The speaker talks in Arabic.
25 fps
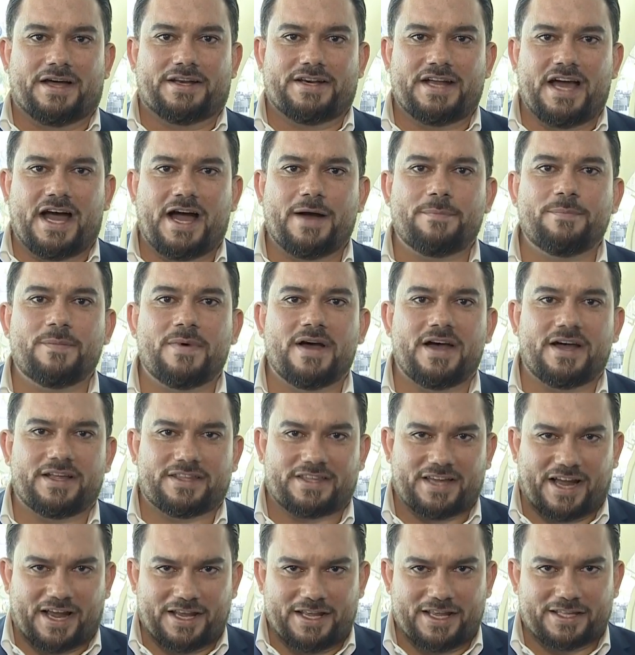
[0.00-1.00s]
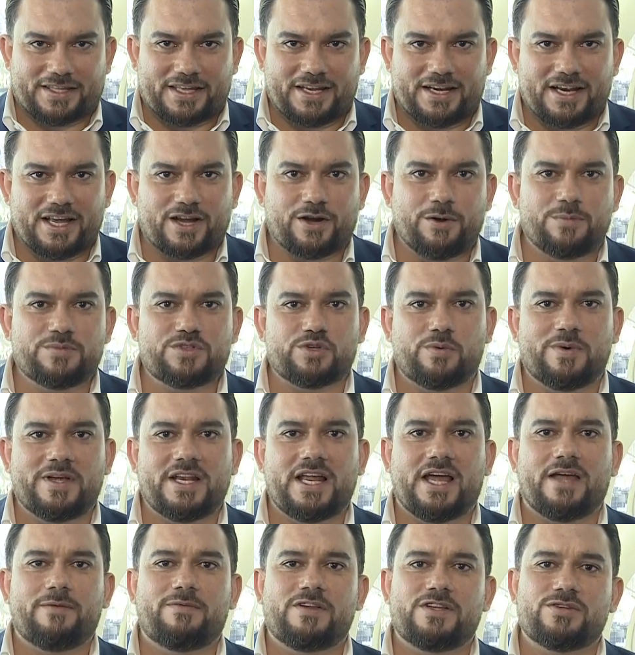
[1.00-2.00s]
نعم تحية لكم
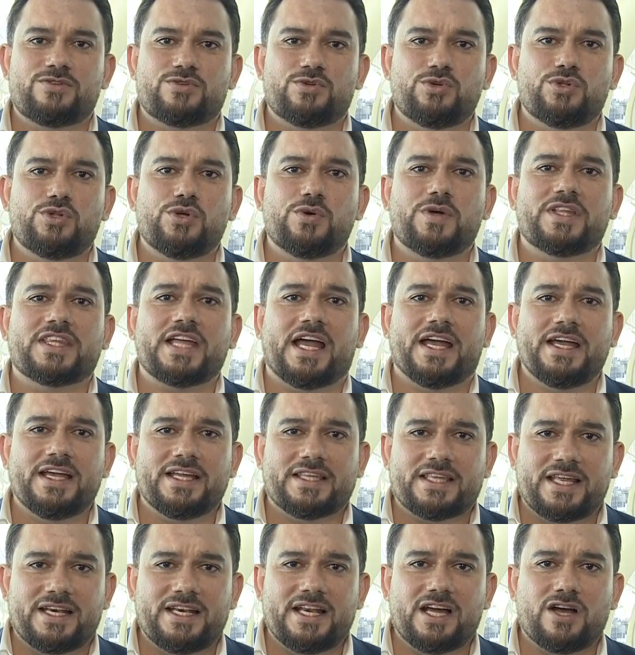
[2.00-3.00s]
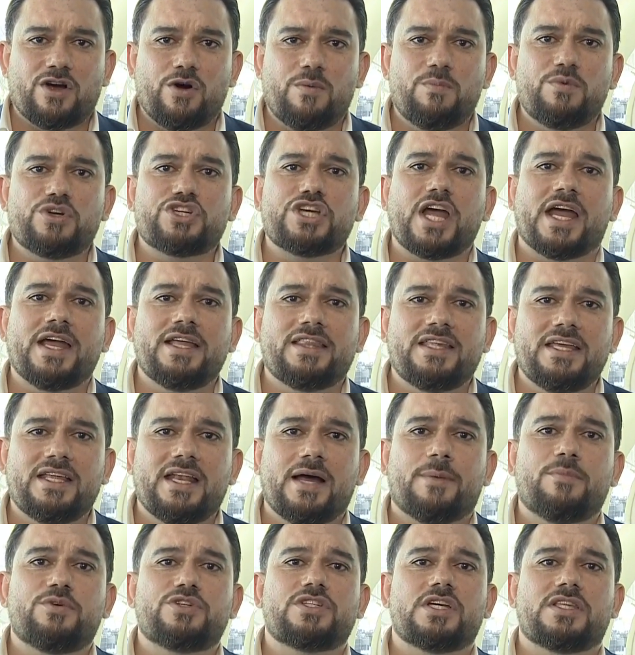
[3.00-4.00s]
زملائي في الاستوديو وتحية لكم
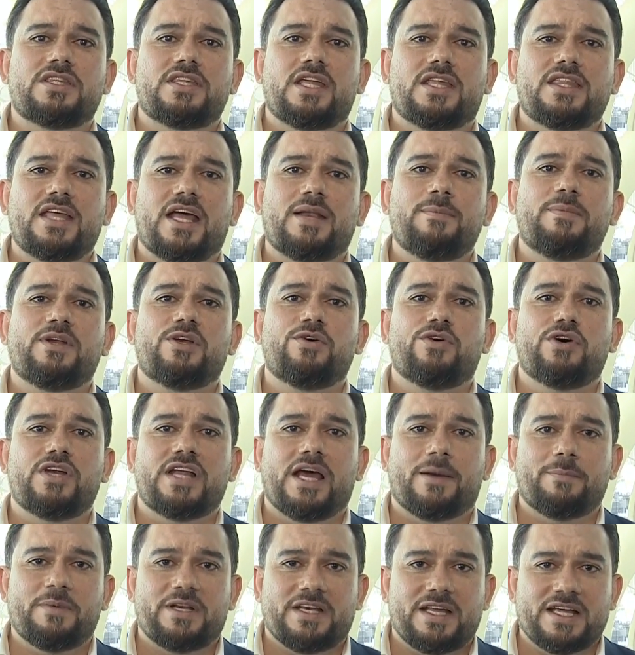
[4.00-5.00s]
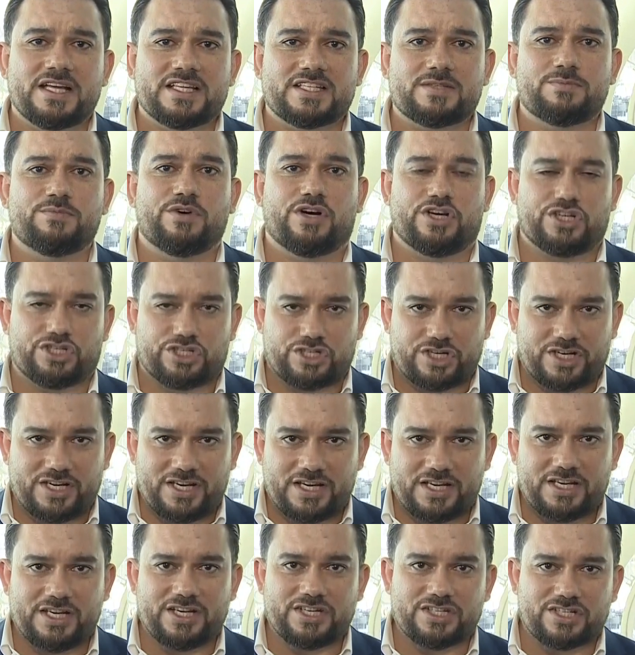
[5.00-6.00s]
مشاهدينا مجددا من هنا من اكسبو
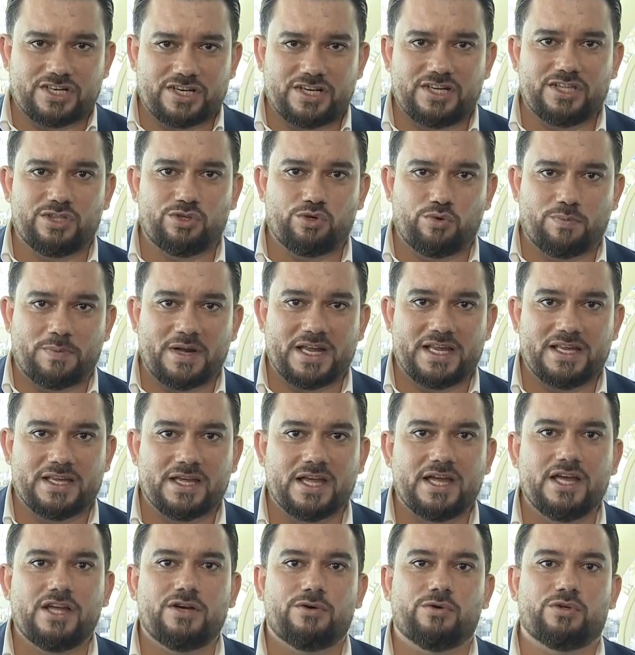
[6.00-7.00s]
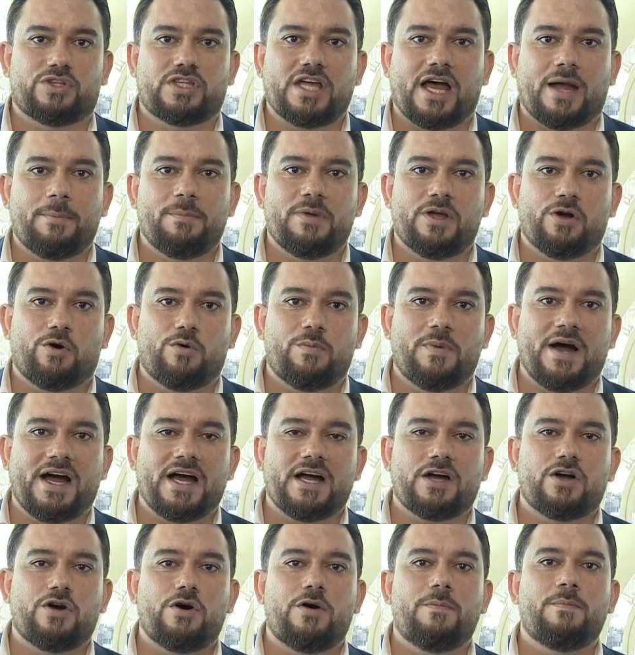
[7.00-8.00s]
2020 دبي نتابع
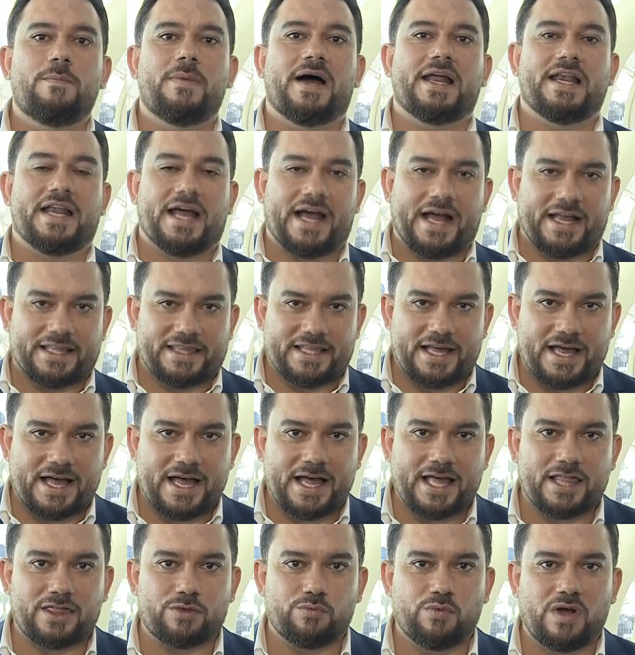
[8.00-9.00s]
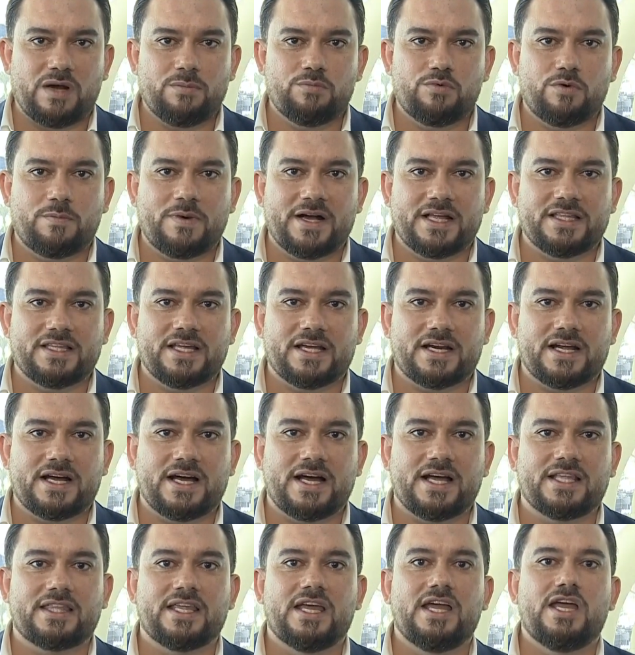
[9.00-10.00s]
معكم الأحداث
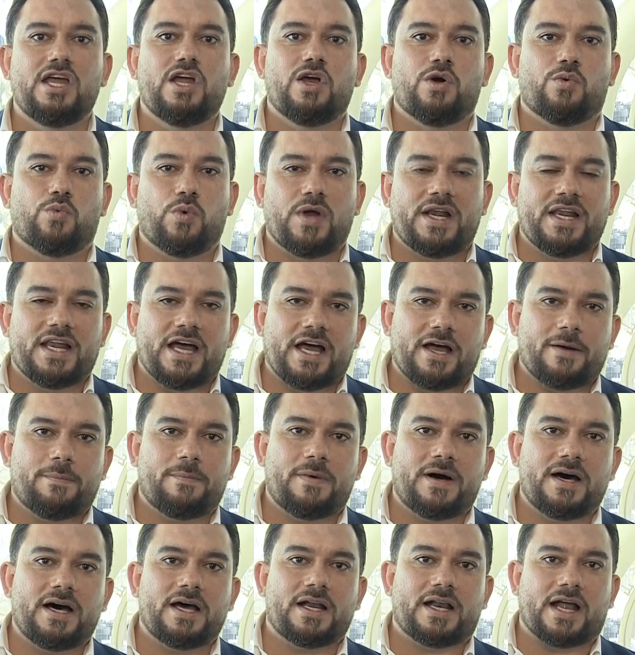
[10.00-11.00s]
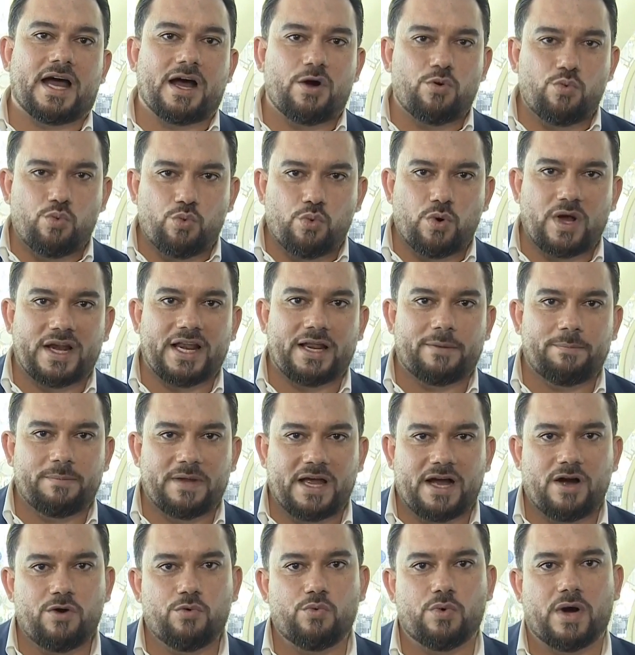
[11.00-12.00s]
والمبادرات والأخبار أولا
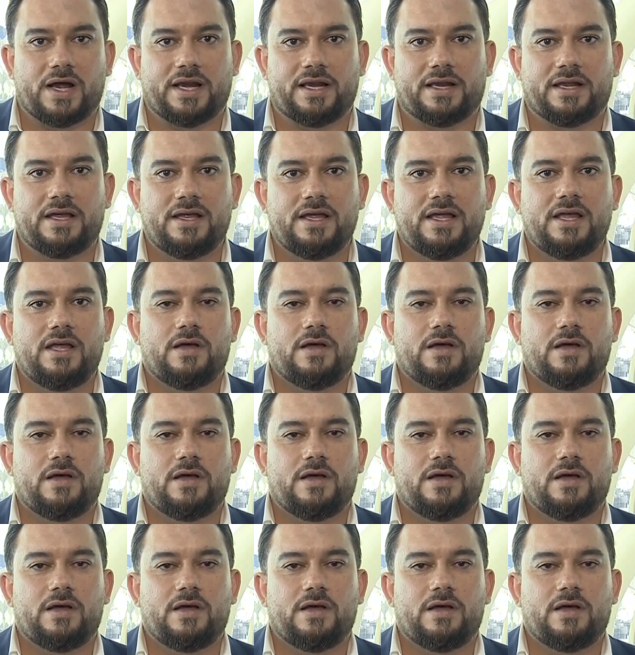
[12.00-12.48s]
بأول